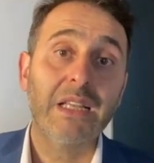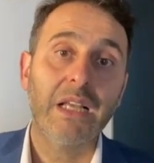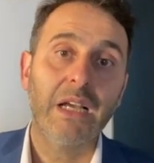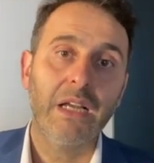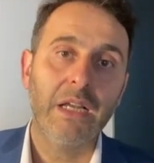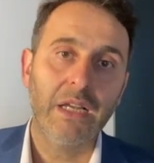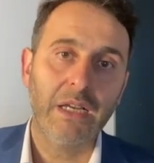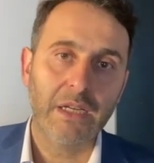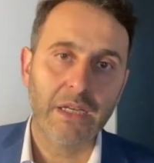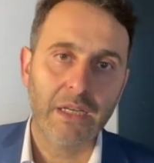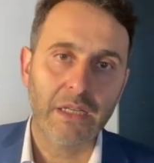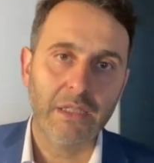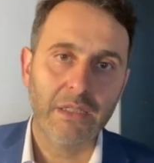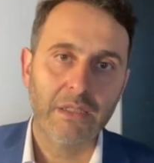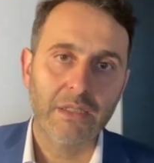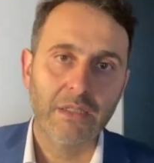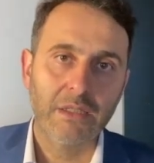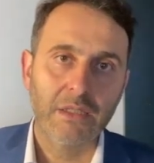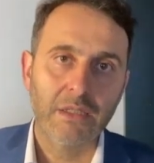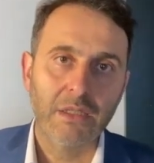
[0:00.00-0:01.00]
alakalı,
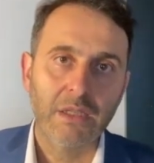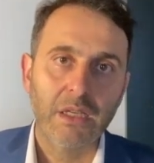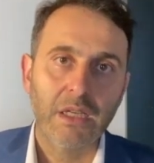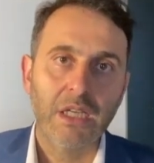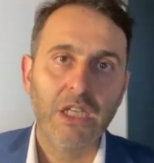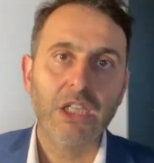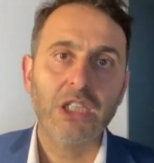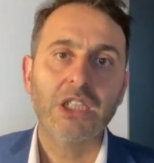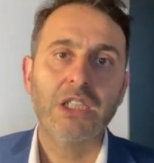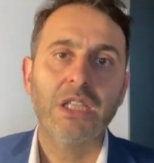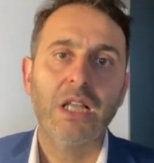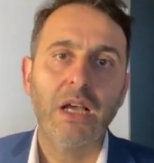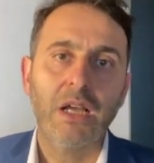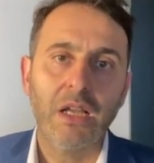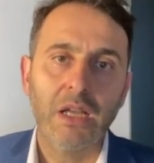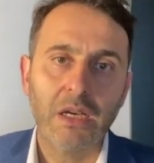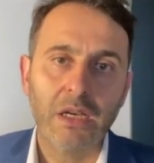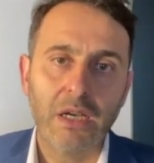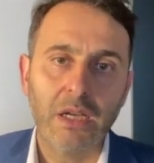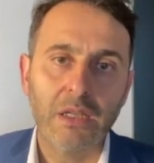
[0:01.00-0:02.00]
işle
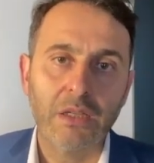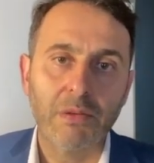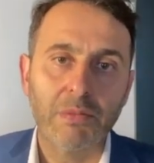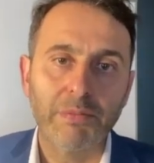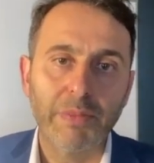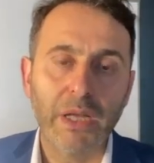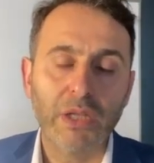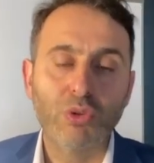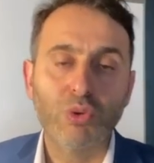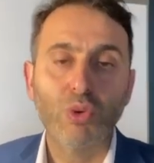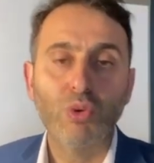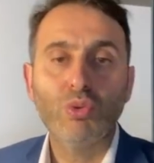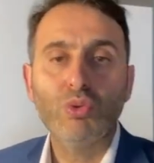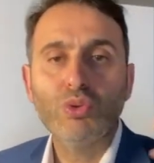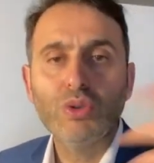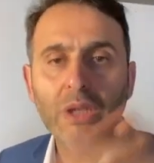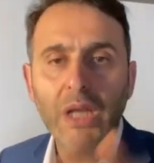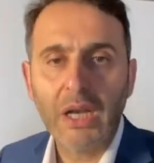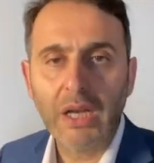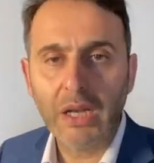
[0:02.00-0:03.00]
alakalı,
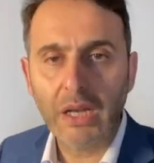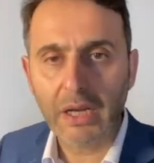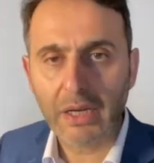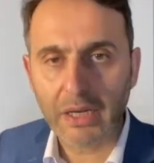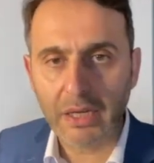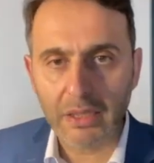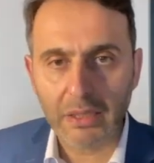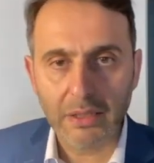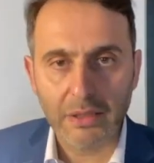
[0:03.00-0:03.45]
patronunla alakalı,